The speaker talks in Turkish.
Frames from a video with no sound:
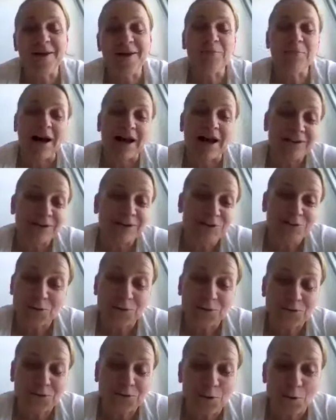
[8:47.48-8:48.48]
Ben de
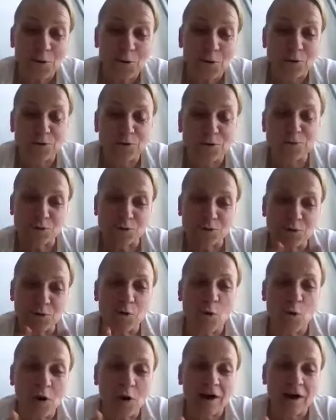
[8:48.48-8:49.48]
çok şok oldum çünkü
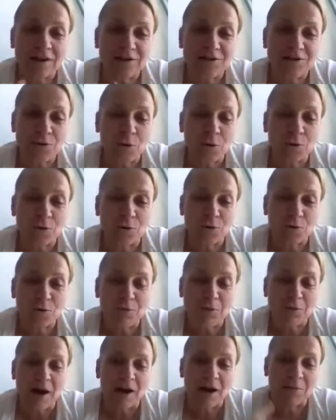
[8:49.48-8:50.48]
o kalıcı
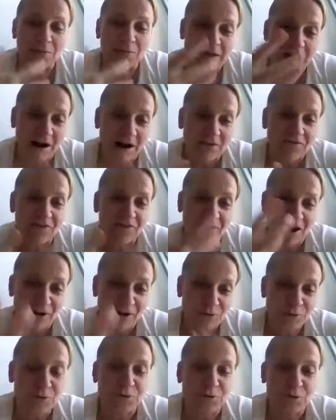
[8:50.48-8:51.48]
oluyordu. Baya bir ay falan
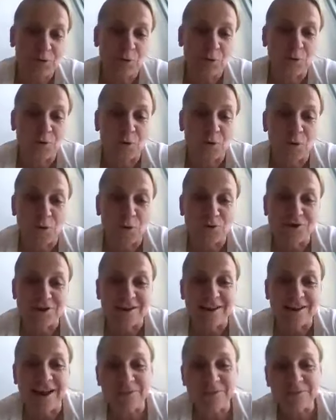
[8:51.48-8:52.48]
sürüyordu
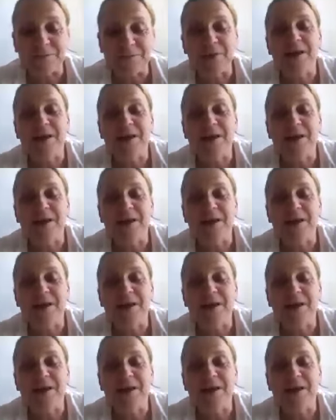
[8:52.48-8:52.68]
önceden.